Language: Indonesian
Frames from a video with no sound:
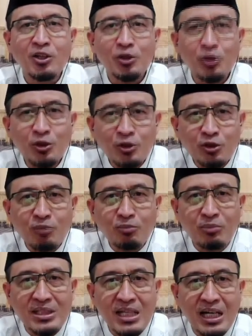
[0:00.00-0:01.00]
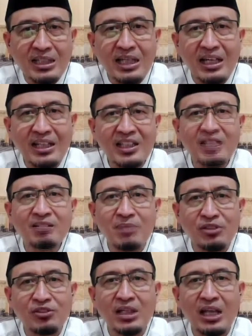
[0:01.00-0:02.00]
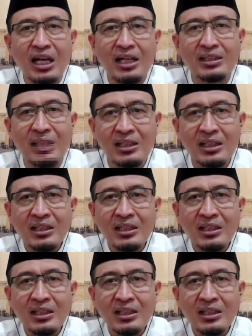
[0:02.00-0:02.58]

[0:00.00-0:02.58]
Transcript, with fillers: untuk menjaga kemaslahatan.